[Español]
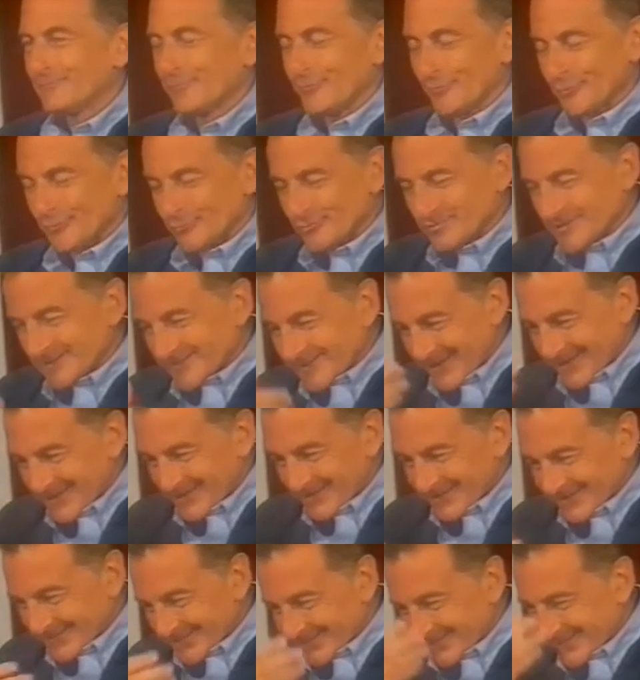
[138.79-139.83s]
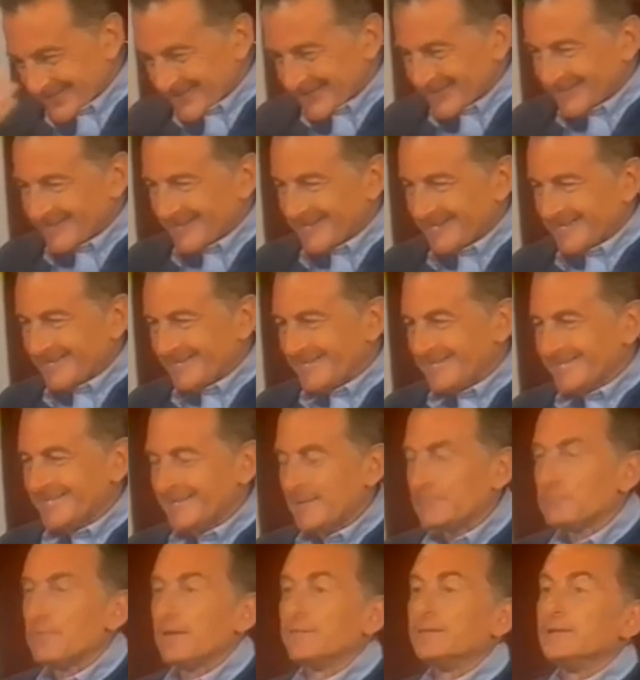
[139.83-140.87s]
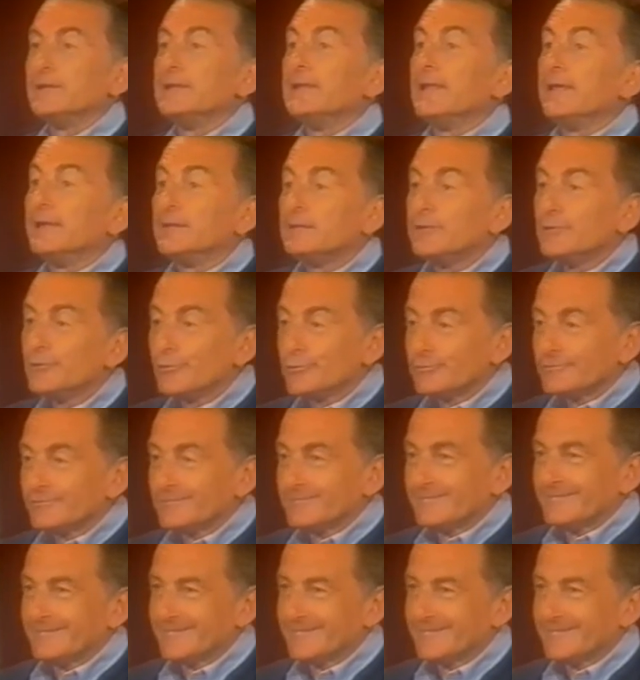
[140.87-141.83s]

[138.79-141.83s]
Pero lo escuché tan, tan madrileño.